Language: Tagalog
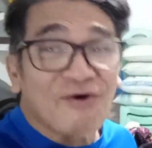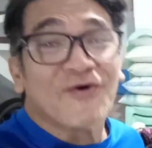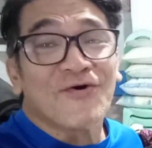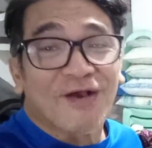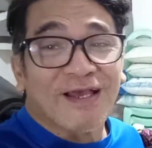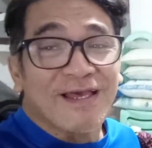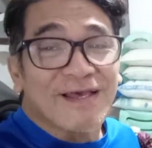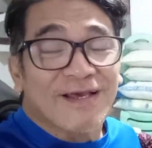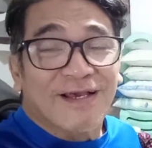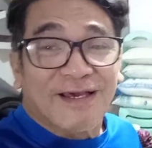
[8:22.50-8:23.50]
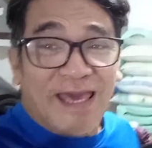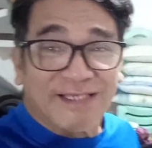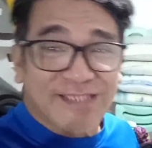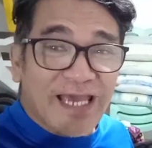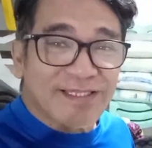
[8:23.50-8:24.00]
ako
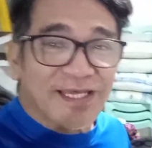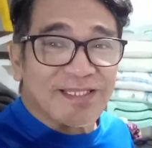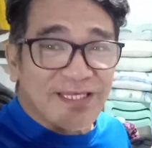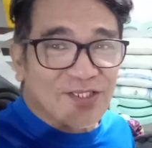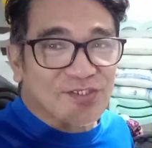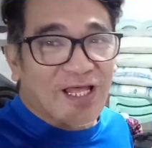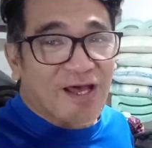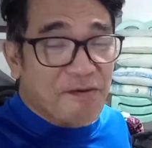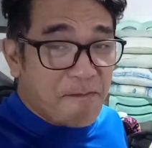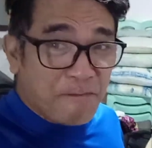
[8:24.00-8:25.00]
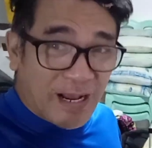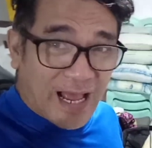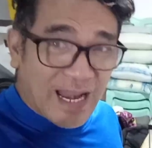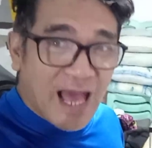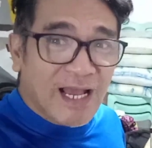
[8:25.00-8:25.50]
ka-excited dito na
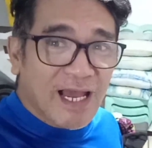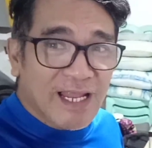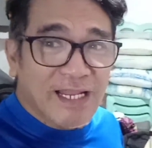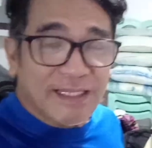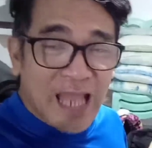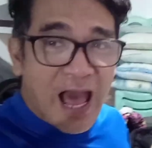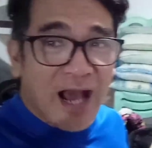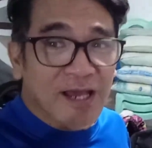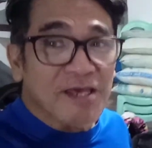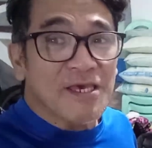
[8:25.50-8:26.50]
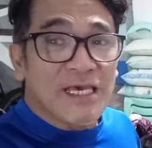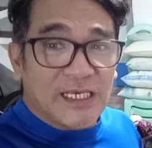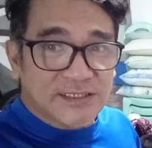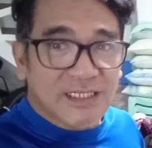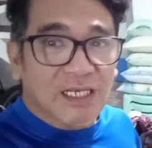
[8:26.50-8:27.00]
pag-alaga ng
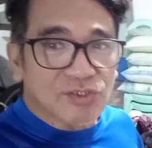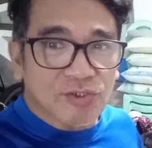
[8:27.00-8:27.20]
isda.